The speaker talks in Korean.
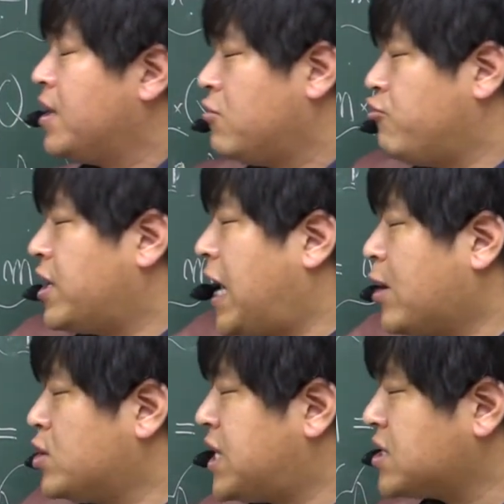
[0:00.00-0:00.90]
우리가
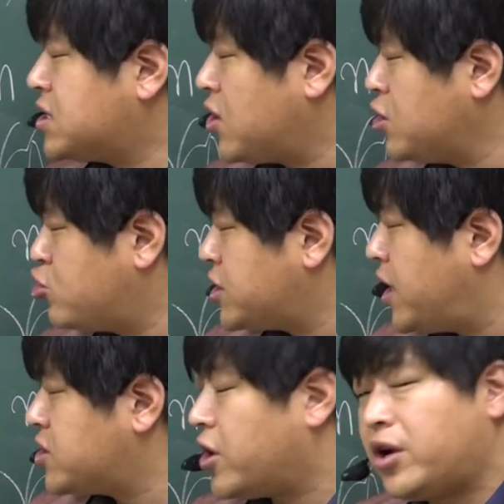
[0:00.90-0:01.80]
알고 있는 상식적인
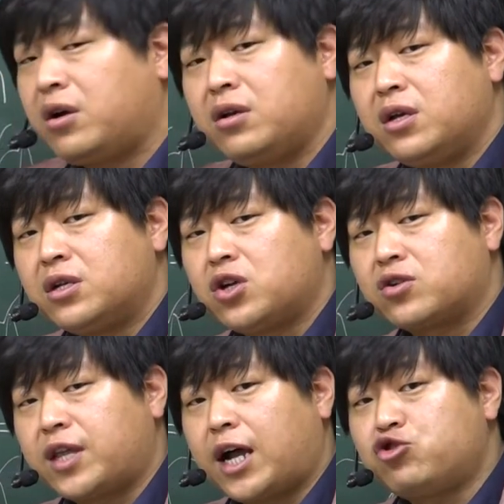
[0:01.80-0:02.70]
숫자에서요
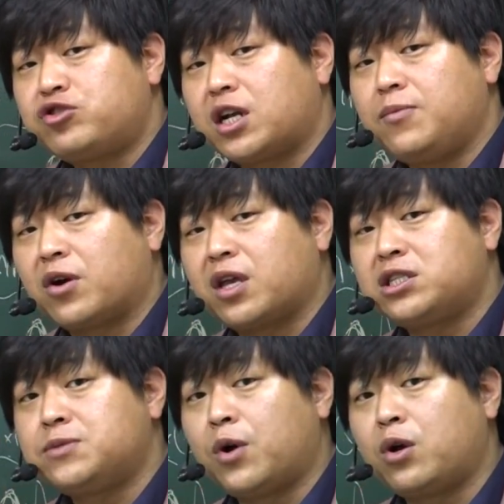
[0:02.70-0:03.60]
적당한 숫자를 몇 개
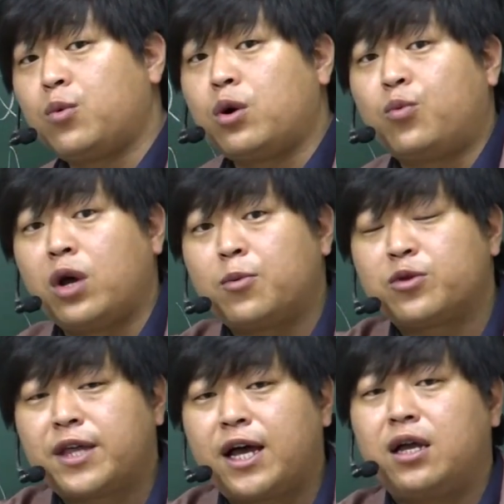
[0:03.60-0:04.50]
집어넣어보고 뭐
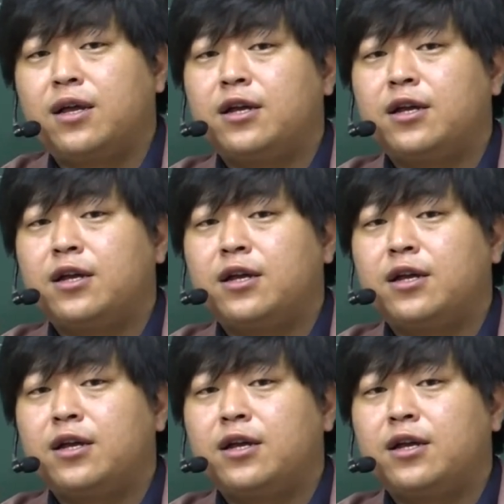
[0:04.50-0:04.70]
해본다?